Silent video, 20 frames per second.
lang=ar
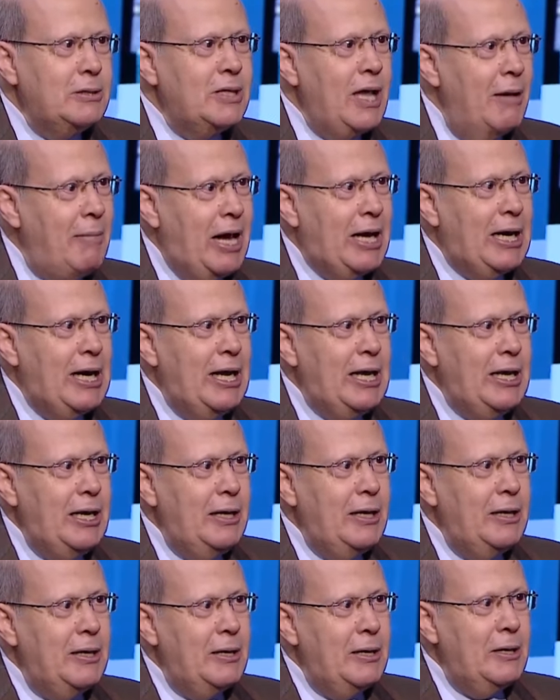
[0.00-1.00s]
ده معناه
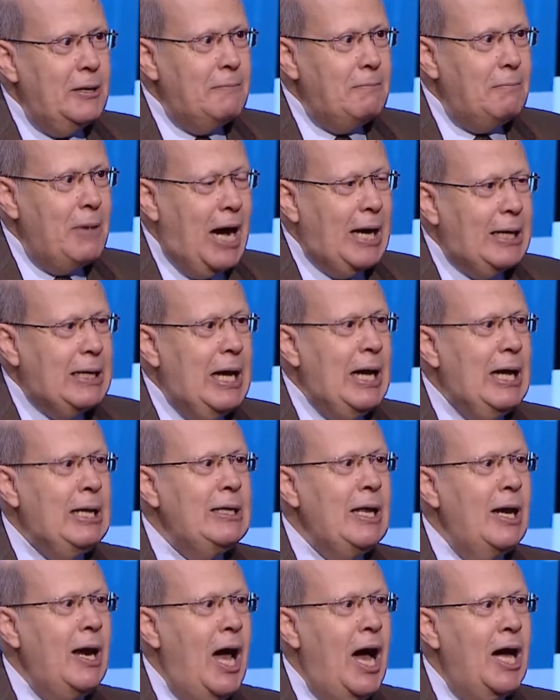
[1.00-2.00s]
ايه معناه
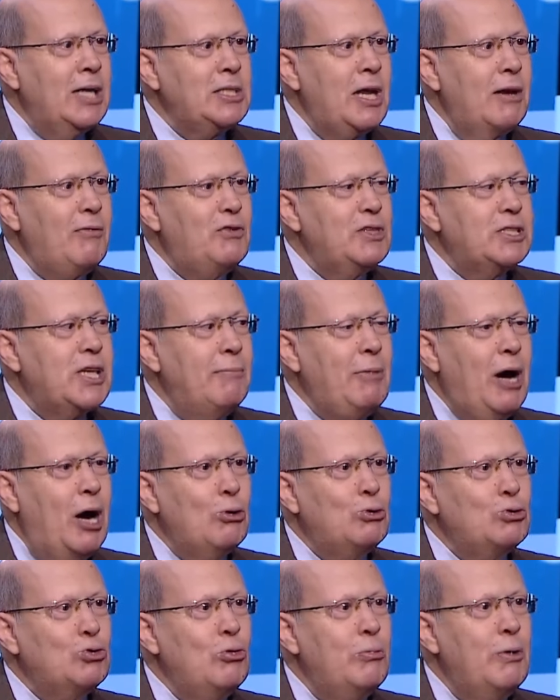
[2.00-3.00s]
ان اللي حصل في
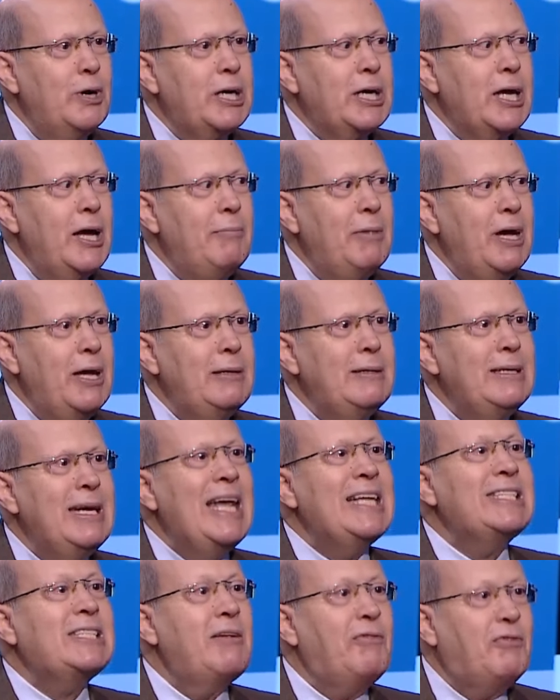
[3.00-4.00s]
7 اكتوبر
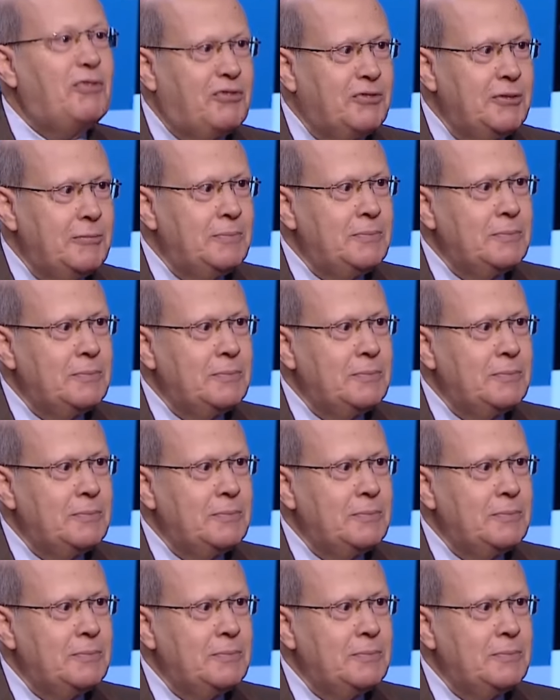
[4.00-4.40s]
كمان نسف